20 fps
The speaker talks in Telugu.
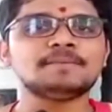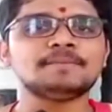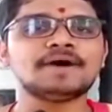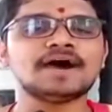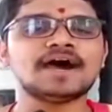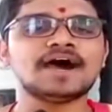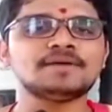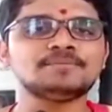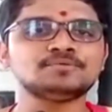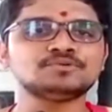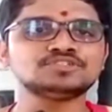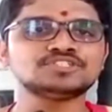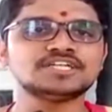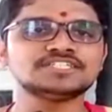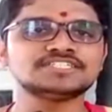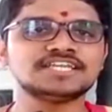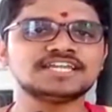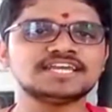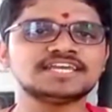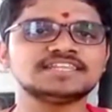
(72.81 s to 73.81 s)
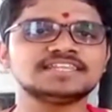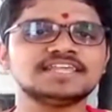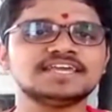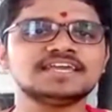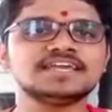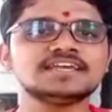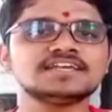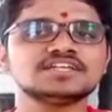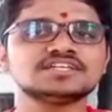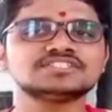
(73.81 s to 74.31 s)
మహాపూజ జరిగింది
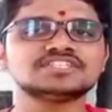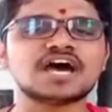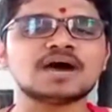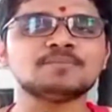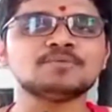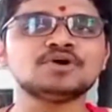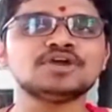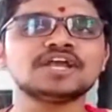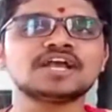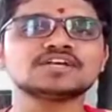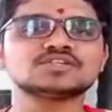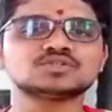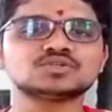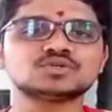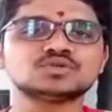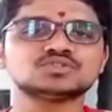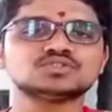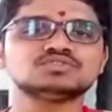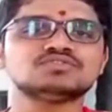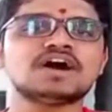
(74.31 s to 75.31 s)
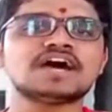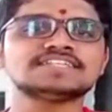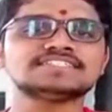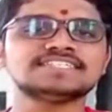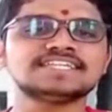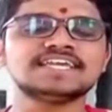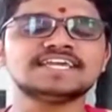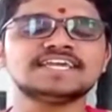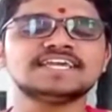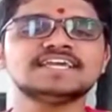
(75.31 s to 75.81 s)
సామూహిక
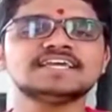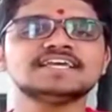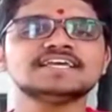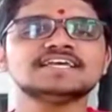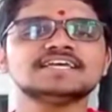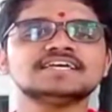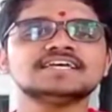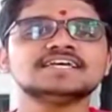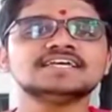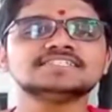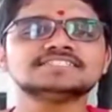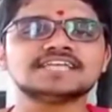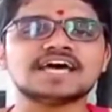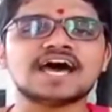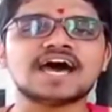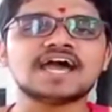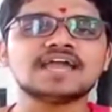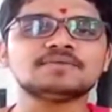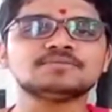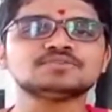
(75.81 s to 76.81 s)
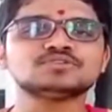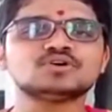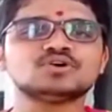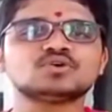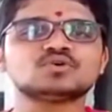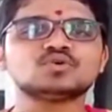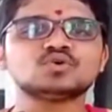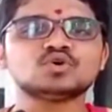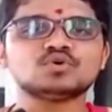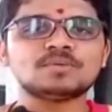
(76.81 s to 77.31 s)
సువాసిని సహాయంతో
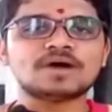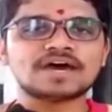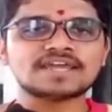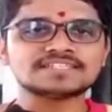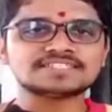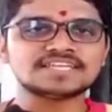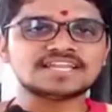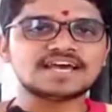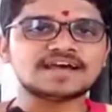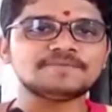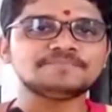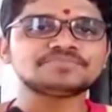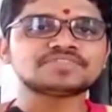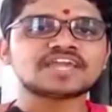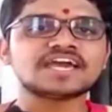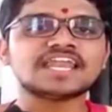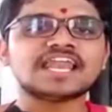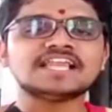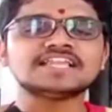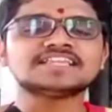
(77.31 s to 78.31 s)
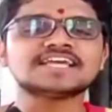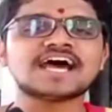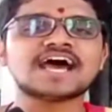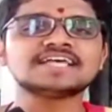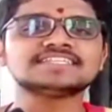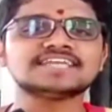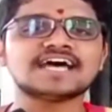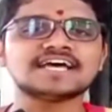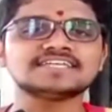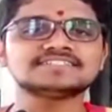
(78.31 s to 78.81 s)
కుంకుమార్చన లలితా
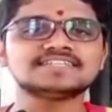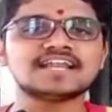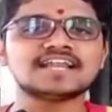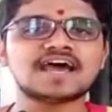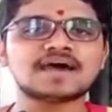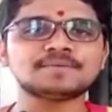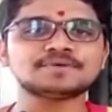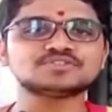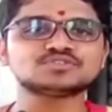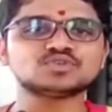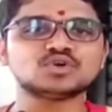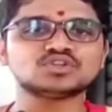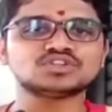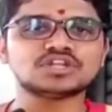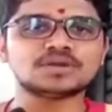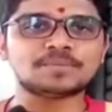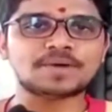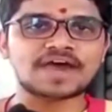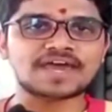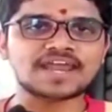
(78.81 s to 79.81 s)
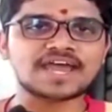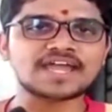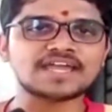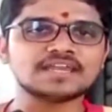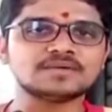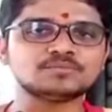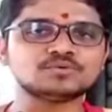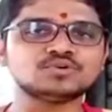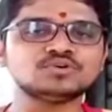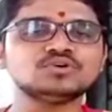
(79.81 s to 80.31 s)
సహస్రనామ స్తోత్ర
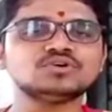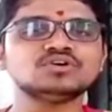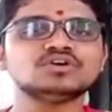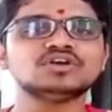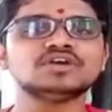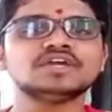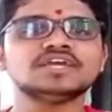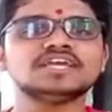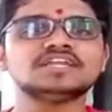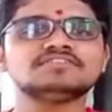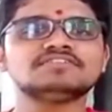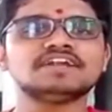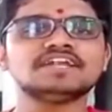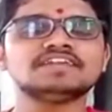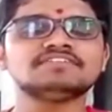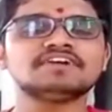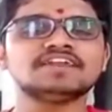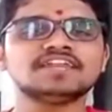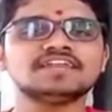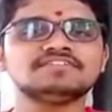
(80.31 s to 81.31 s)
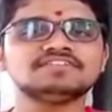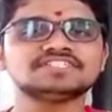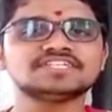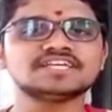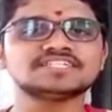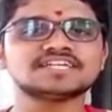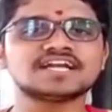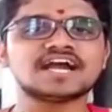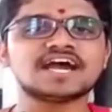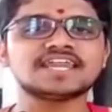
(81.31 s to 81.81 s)
పారాయణము ఇటువంటివన్నీ
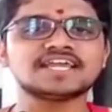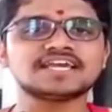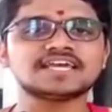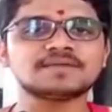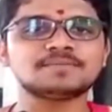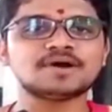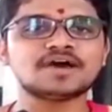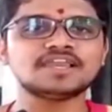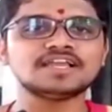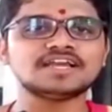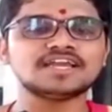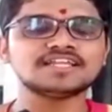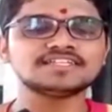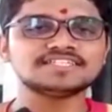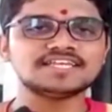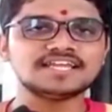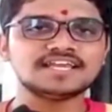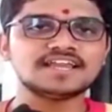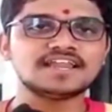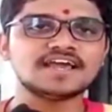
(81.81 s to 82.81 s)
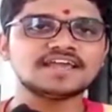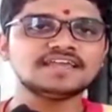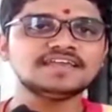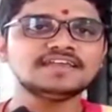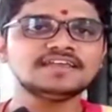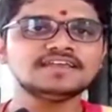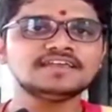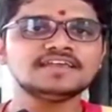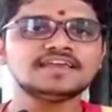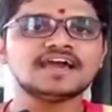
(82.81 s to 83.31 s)
విశేష కార్యక్రమాలు ఇక్కడ జరిగినాయి
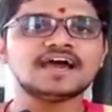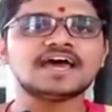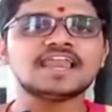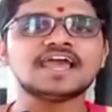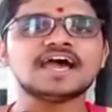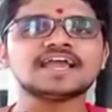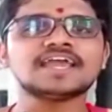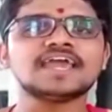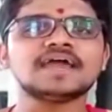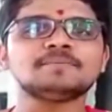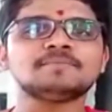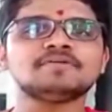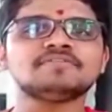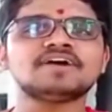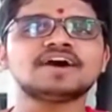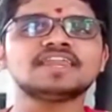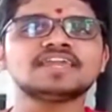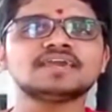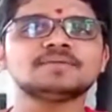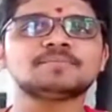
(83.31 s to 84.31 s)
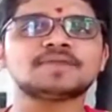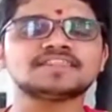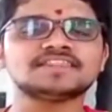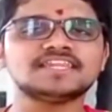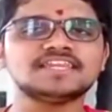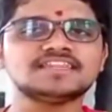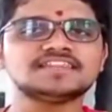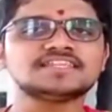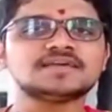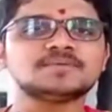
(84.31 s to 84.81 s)
అలాగే అమ్మవారికి
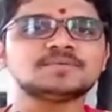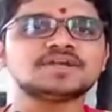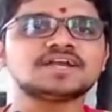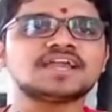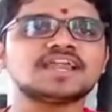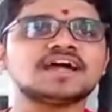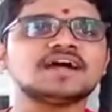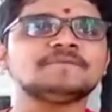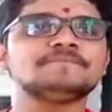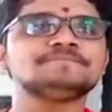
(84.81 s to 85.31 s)
ప్రతినిత్యం ఇక్కడ